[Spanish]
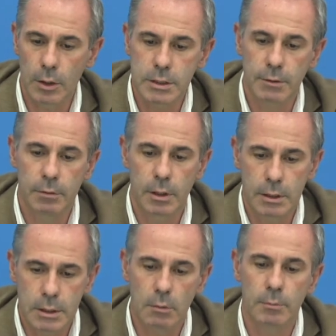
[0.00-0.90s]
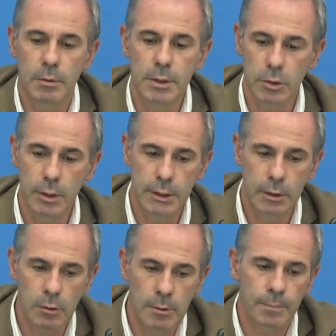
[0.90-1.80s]
ese, ese compromiso
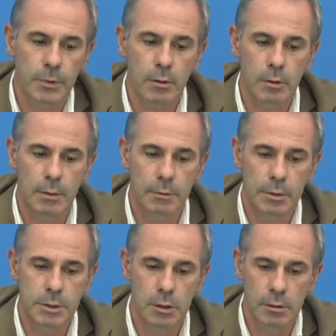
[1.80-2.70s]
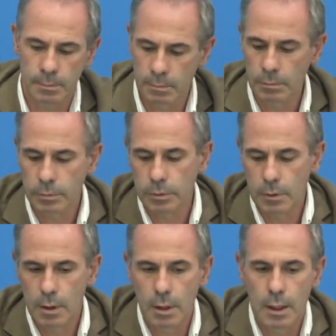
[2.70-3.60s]
ético con la profesión,
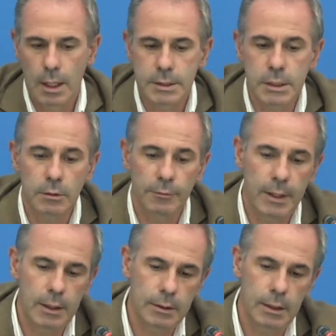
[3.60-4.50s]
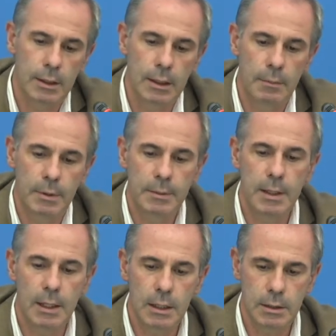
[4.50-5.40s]
haciendo frente en la
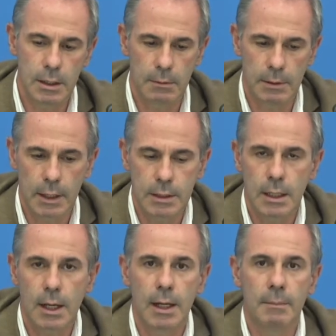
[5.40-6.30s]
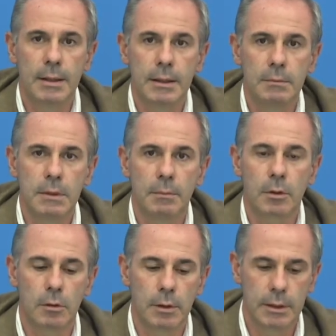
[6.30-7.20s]
primera línea de batalla a la pandemia
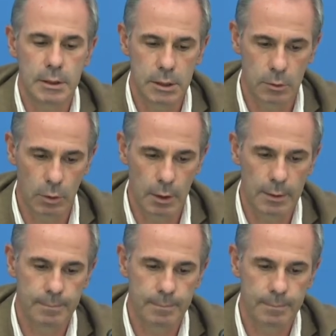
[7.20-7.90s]
por COVID-19.